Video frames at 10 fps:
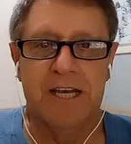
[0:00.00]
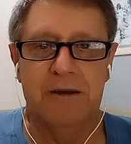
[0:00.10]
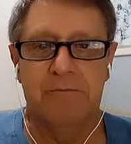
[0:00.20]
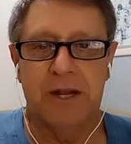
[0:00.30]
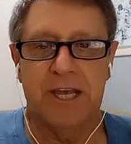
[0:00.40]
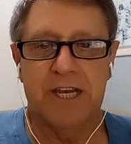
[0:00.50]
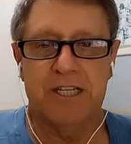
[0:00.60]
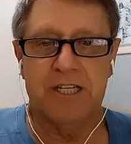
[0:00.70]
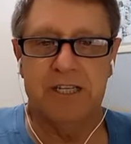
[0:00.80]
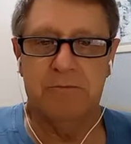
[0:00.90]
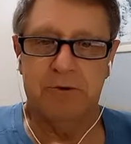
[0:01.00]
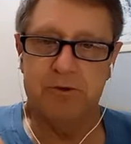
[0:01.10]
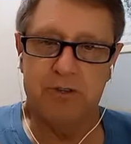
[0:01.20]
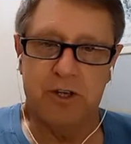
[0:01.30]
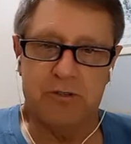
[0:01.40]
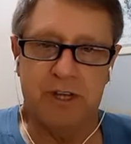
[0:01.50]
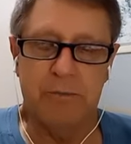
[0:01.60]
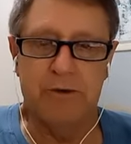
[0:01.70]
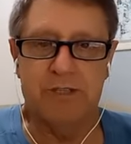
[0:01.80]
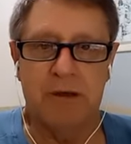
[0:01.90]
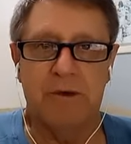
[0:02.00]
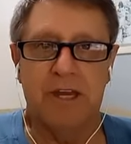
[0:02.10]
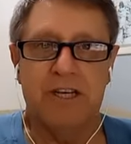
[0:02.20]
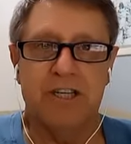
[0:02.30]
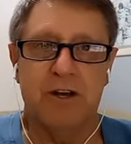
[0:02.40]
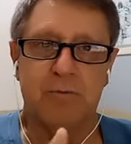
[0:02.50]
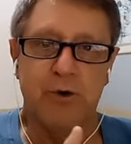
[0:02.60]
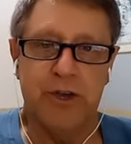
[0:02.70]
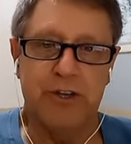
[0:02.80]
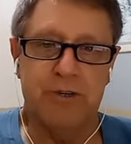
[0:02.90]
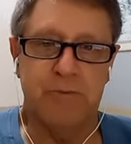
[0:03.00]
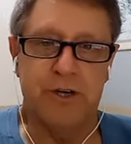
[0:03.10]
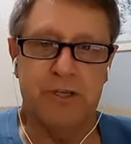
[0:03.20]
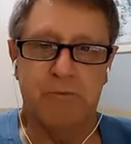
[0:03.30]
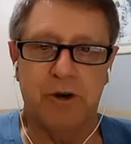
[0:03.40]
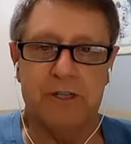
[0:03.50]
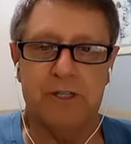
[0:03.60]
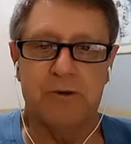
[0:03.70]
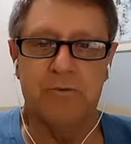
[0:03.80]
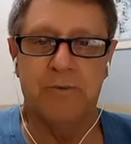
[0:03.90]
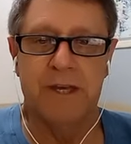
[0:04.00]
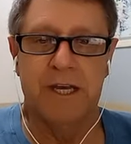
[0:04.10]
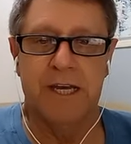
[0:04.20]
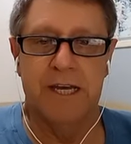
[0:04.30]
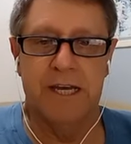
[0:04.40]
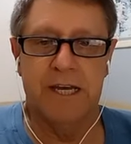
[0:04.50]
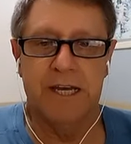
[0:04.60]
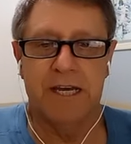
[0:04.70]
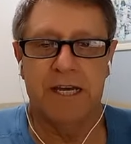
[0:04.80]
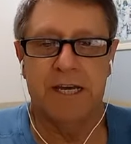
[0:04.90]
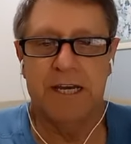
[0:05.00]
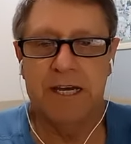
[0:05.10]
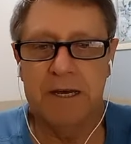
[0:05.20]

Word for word: para que a gente, porque os nossos amigos também que chegam um pouquinho depois possam. É,